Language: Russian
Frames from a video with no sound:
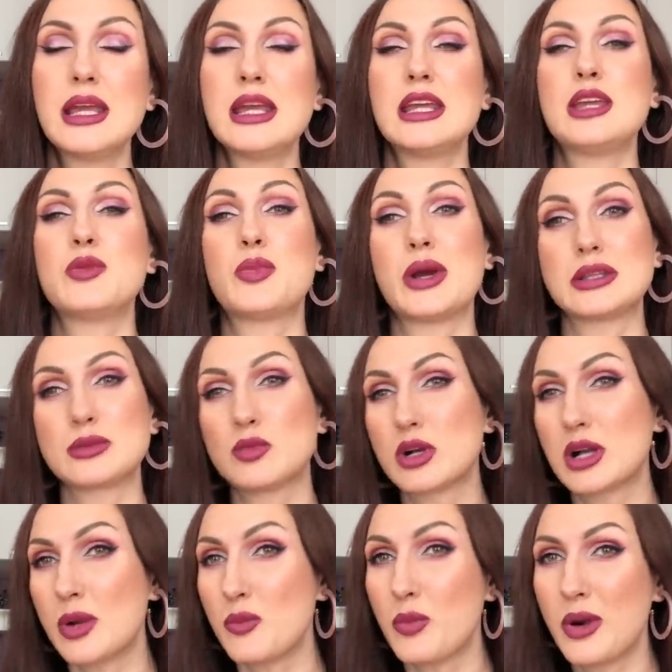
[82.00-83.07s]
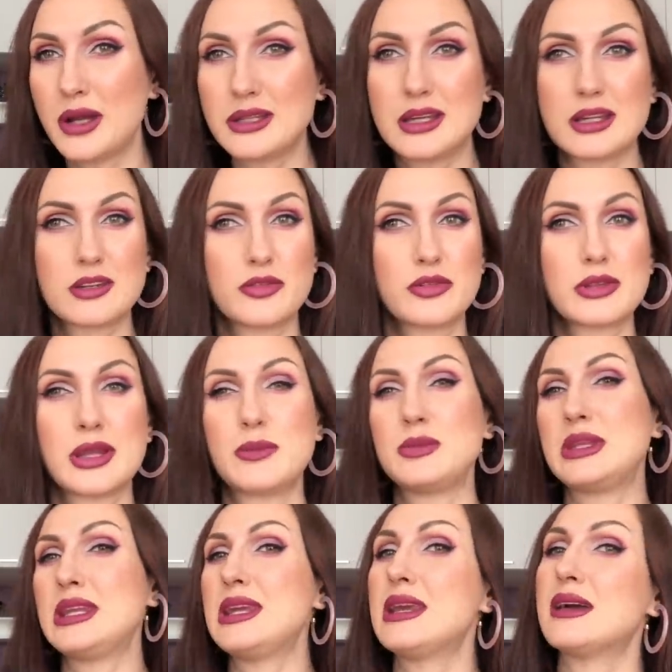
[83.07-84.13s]
и поэтому компания Reflame
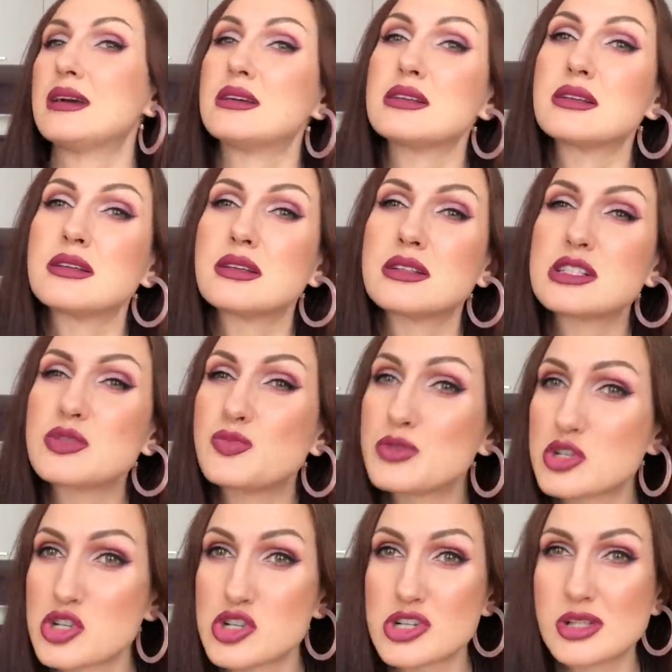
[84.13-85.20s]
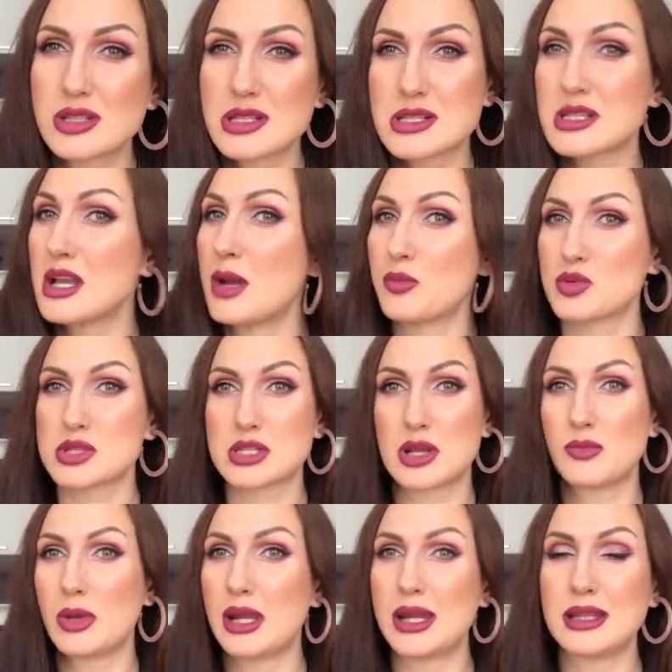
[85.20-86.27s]
не спешила с
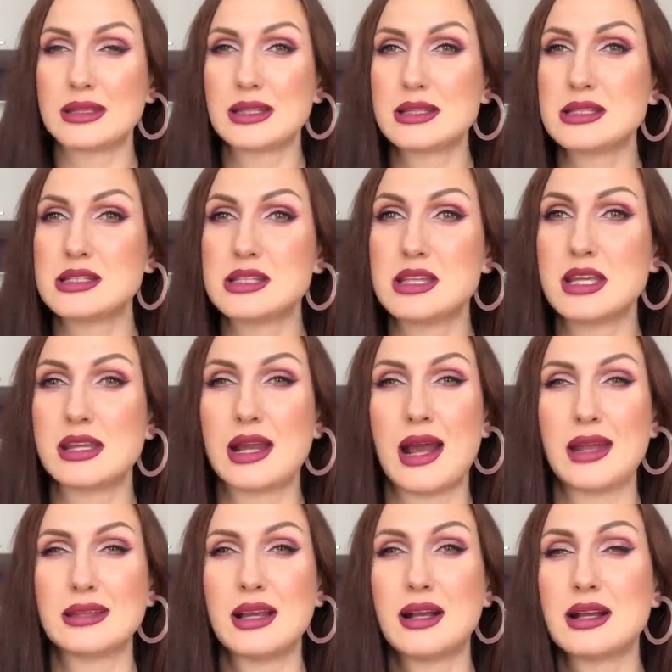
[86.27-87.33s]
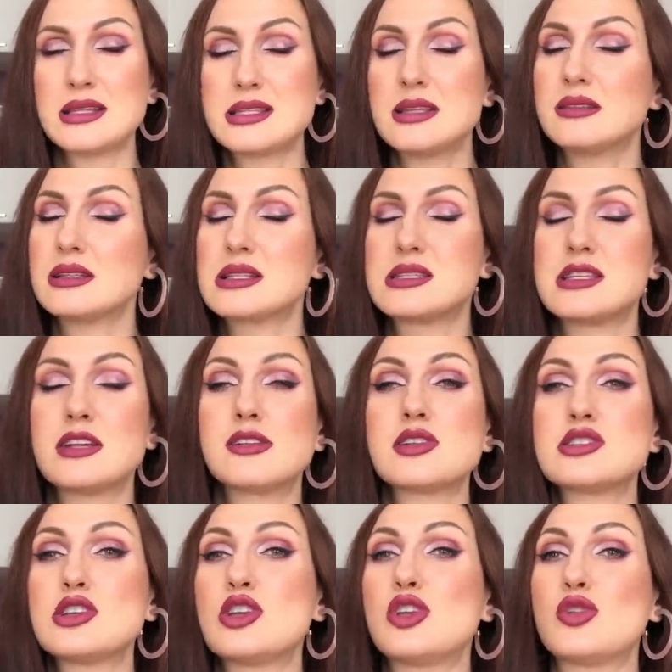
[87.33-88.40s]
запуском этой серии, она хотела
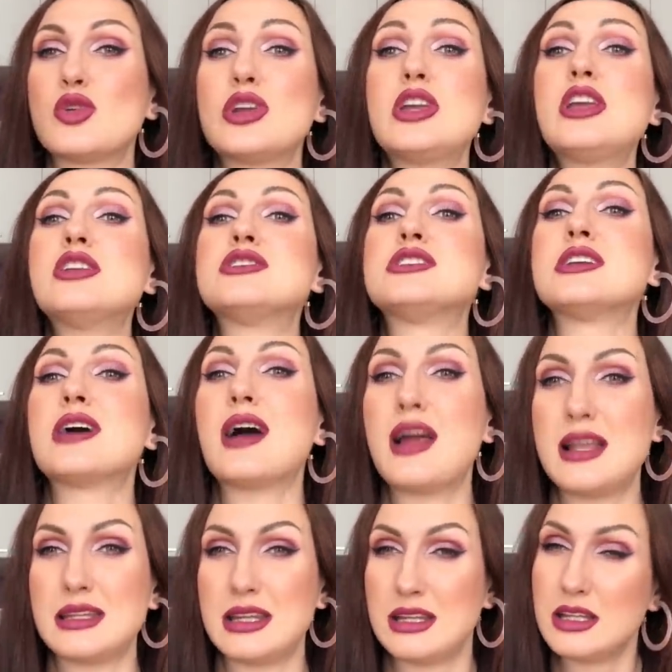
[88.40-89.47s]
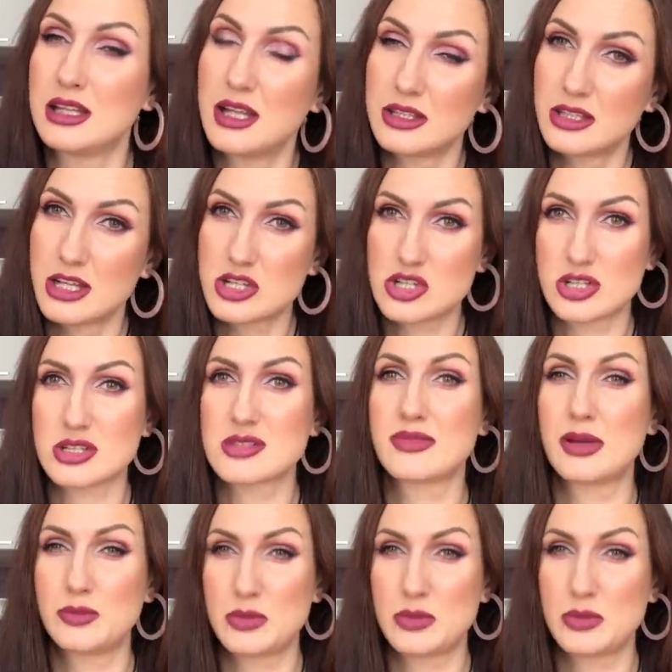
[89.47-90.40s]
сделать ее идеальной для наших с вами